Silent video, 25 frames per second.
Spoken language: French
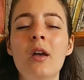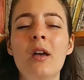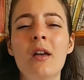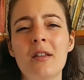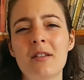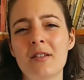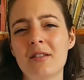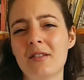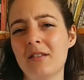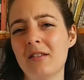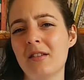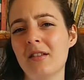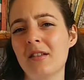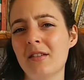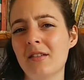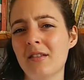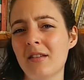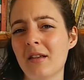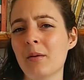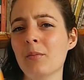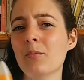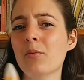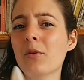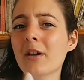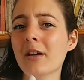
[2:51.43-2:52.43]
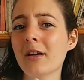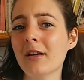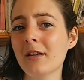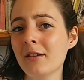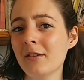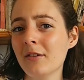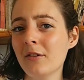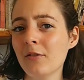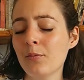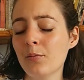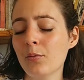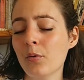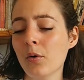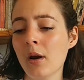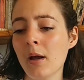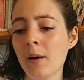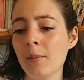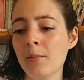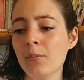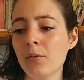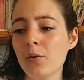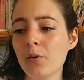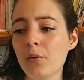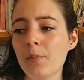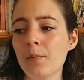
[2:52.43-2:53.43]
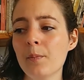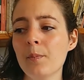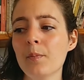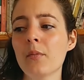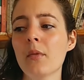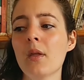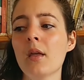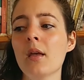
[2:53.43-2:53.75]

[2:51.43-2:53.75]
c'est un peu agressif pour la peau.